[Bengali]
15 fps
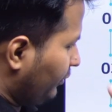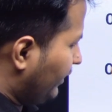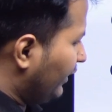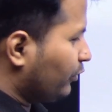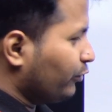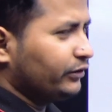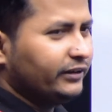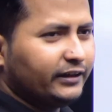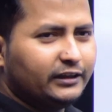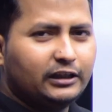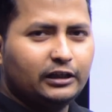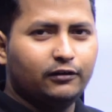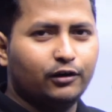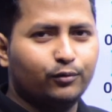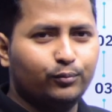রেকর্ড দেখতে
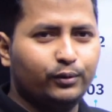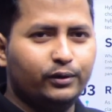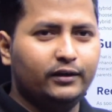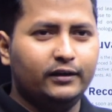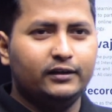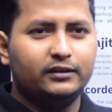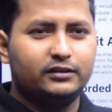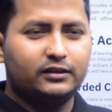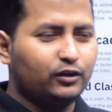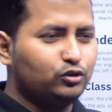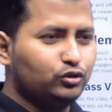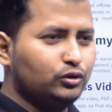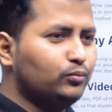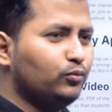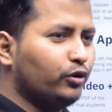পারবে তার
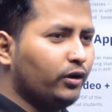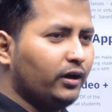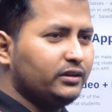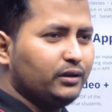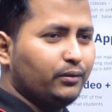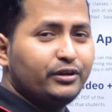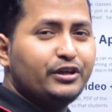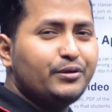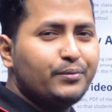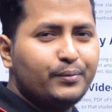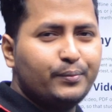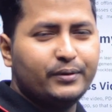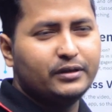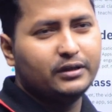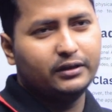যদি মনে হয় যে আমি
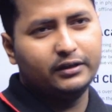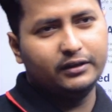ডিপিপি